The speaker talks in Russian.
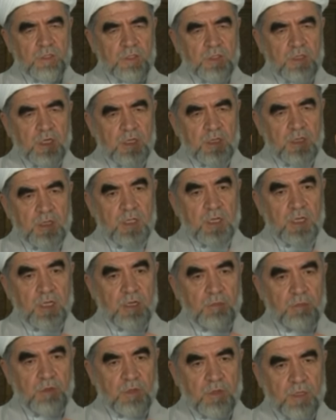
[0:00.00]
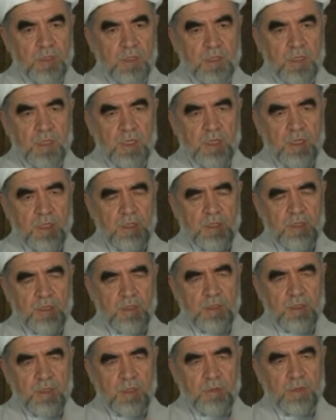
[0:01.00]
из-за нехватки времени на
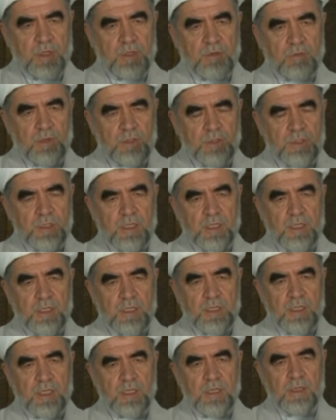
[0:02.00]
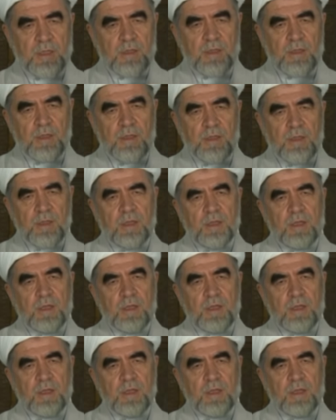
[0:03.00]
передачу огромного потока информации